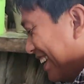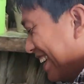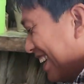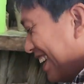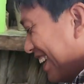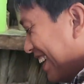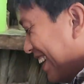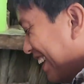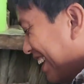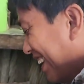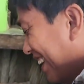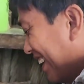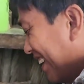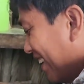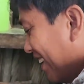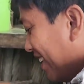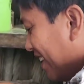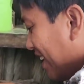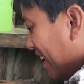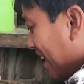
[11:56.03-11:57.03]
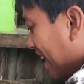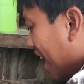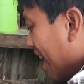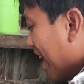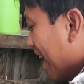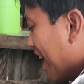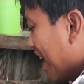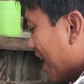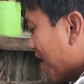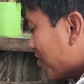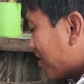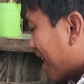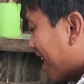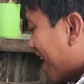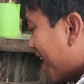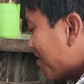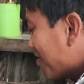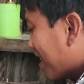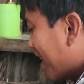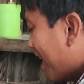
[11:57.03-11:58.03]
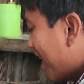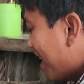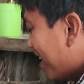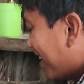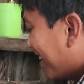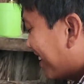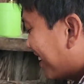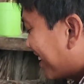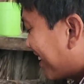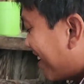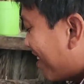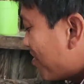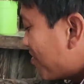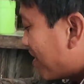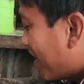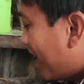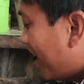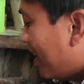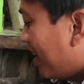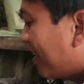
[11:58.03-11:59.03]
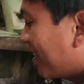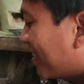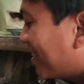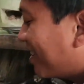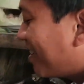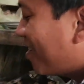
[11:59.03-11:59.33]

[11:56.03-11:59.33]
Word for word: nó tính về làm hỏi ai không có không có Hả? con có